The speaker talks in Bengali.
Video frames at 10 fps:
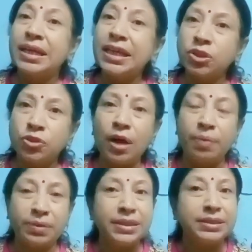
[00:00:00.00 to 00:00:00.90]
কিচ্ছু
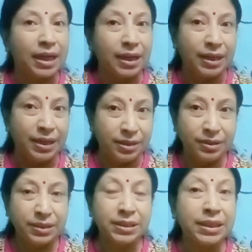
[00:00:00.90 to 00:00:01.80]
আমাদের জানা নেই
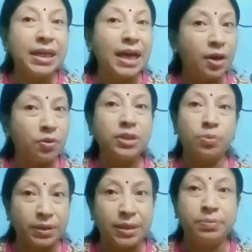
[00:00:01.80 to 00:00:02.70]
কী কারণে
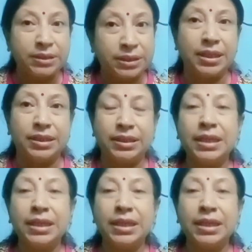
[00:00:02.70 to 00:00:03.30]
তোমাদের বিচ্ছেদ